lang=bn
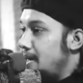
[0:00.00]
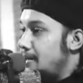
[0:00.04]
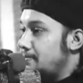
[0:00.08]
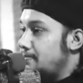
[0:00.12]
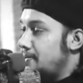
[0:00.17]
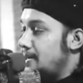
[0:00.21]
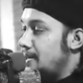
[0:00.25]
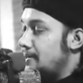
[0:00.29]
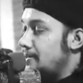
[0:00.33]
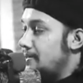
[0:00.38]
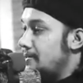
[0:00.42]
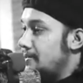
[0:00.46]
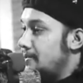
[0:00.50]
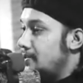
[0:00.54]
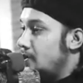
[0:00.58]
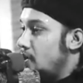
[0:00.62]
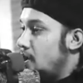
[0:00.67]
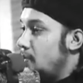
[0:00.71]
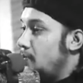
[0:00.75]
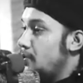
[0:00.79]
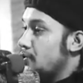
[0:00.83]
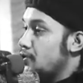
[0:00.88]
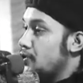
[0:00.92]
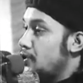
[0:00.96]
আপনার
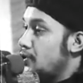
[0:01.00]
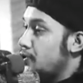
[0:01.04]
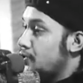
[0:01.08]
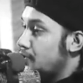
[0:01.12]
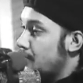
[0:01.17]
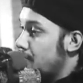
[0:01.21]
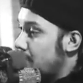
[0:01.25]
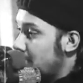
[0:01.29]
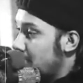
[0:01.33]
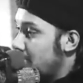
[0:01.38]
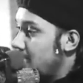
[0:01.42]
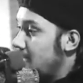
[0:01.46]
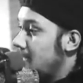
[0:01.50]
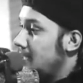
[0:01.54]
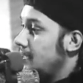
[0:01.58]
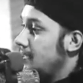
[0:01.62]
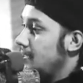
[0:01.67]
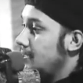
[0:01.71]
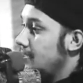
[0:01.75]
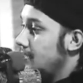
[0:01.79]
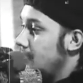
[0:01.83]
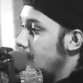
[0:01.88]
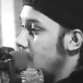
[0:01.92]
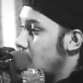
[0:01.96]
অপসংস্কৃতি
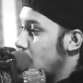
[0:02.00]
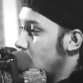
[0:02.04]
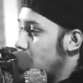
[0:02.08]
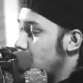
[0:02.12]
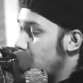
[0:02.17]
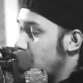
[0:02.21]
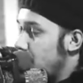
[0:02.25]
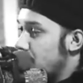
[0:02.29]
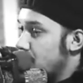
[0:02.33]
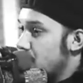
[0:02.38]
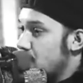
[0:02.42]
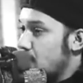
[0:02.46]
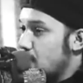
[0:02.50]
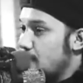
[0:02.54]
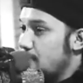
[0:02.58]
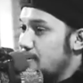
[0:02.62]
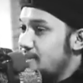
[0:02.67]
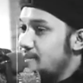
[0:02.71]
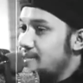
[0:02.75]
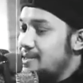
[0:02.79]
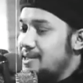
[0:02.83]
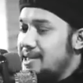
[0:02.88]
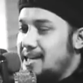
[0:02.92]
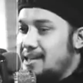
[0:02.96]
অনুপ্রবেশ
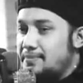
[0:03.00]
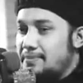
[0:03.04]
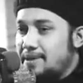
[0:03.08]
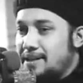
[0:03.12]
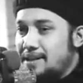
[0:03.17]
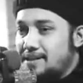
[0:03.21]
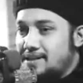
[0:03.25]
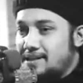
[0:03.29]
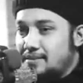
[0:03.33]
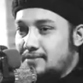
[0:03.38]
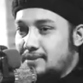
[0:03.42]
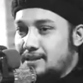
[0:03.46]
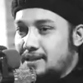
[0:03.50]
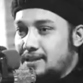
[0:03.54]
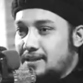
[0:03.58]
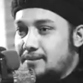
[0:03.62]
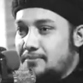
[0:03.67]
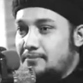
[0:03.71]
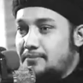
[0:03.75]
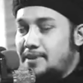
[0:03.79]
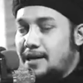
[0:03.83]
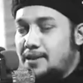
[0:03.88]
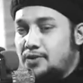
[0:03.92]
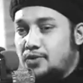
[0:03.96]
করবে জেনা বেড়ে যাবে
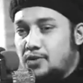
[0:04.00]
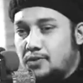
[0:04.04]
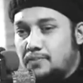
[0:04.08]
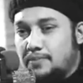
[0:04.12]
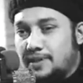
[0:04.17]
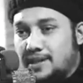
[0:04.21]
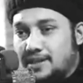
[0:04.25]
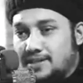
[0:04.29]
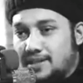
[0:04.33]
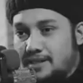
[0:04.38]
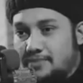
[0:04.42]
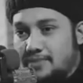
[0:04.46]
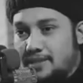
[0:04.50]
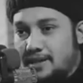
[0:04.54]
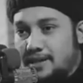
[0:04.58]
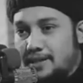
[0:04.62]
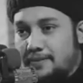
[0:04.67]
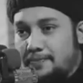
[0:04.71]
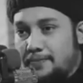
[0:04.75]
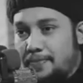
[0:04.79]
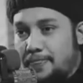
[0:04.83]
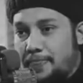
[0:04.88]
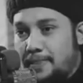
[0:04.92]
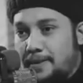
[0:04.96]
মাদক বেড়ে যাবে
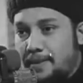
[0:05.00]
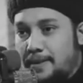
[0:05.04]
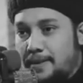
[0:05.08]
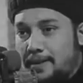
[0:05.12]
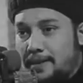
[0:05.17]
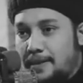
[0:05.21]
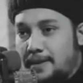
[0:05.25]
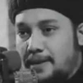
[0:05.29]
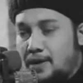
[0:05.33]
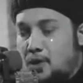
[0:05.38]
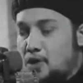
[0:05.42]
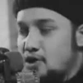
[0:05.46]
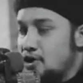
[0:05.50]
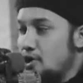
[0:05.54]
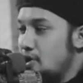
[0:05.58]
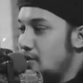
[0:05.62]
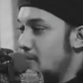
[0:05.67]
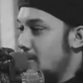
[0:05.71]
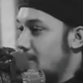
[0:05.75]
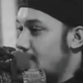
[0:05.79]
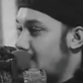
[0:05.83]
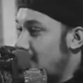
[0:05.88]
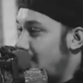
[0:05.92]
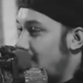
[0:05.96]

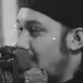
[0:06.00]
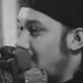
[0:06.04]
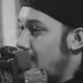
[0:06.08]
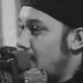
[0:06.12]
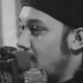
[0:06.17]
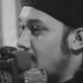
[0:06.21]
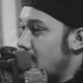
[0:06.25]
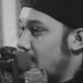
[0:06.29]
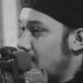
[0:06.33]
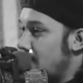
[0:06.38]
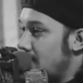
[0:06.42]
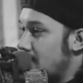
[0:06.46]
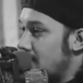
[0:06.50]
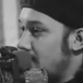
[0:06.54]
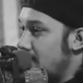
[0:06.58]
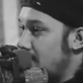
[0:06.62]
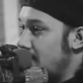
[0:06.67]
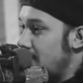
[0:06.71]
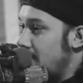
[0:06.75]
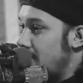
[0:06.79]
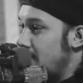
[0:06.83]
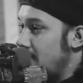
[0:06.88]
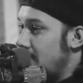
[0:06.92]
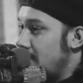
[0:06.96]
অশ্লীলতা বেহায়াপনা বেড়ে
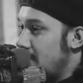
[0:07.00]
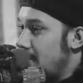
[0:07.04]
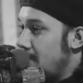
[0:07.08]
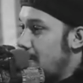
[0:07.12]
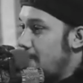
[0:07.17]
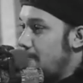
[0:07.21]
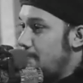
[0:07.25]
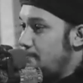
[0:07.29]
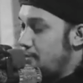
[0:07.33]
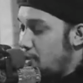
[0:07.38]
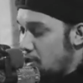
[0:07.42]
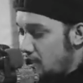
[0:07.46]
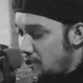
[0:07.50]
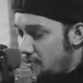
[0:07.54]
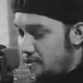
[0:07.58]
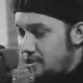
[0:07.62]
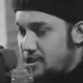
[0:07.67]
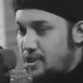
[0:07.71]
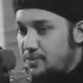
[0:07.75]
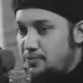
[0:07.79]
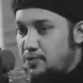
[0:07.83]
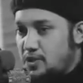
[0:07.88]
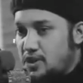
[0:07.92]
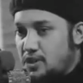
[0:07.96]
যাবে
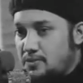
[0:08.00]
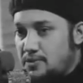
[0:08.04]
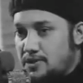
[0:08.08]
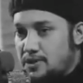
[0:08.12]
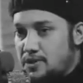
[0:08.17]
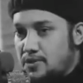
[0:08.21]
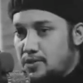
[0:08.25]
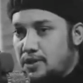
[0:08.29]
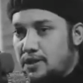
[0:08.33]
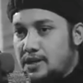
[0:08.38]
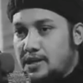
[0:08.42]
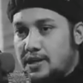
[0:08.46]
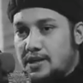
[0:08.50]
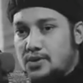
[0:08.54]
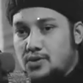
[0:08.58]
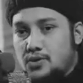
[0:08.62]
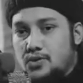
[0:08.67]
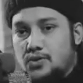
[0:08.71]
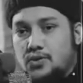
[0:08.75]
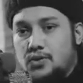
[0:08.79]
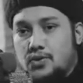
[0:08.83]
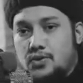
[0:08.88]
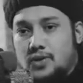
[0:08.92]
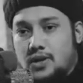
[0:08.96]
প্রতিবেশী প্রতিবেশীর অধিকার
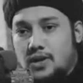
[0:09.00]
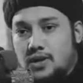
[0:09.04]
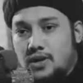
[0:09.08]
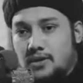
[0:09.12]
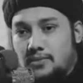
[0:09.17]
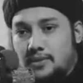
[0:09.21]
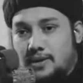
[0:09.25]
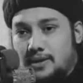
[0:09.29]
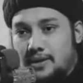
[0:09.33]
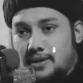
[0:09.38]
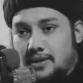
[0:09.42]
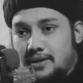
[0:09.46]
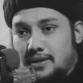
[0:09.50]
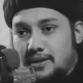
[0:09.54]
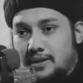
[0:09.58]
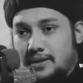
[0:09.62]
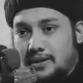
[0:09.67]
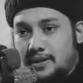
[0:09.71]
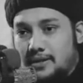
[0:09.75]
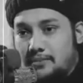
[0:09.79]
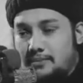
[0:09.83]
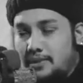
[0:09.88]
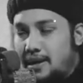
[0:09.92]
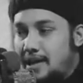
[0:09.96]
ক্ষুণ্ণ করা হবে
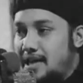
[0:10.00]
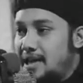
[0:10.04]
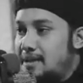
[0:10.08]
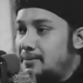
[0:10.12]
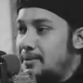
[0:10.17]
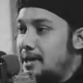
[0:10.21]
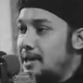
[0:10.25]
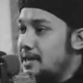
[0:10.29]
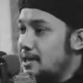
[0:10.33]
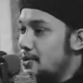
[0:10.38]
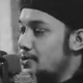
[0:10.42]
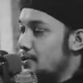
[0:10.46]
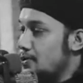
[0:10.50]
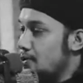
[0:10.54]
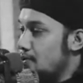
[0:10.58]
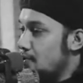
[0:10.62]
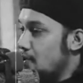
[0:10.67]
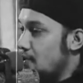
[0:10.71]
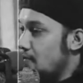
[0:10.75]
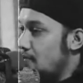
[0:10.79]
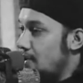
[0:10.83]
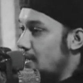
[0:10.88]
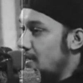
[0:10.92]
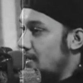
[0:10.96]
ভাইয়ে ভাইকে খুন
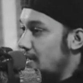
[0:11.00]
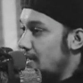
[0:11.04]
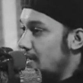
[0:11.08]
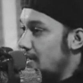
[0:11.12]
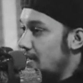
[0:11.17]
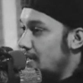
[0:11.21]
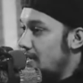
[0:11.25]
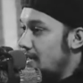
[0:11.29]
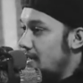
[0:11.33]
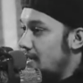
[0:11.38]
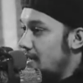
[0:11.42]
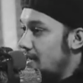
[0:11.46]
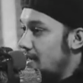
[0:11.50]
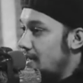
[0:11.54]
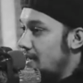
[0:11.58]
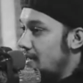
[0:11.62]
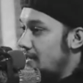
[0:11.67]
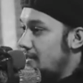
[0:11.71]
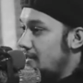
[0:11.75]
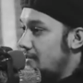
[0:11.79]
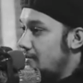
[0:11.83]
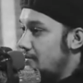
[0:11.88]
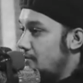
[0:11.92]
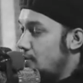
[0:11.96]
করবে
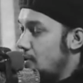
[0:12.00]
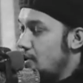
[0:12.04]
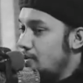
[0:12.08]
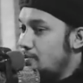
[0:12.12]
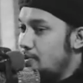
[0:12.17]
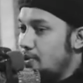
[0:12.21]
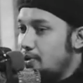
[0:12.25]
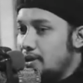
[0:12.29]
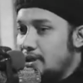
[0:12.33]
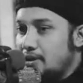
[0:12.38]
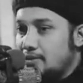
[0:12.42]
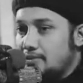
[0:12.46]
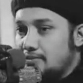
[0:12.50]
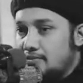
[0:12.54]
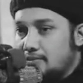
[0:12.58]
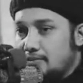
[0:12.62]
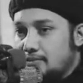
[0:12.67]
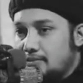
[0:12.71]
বোন বোনকে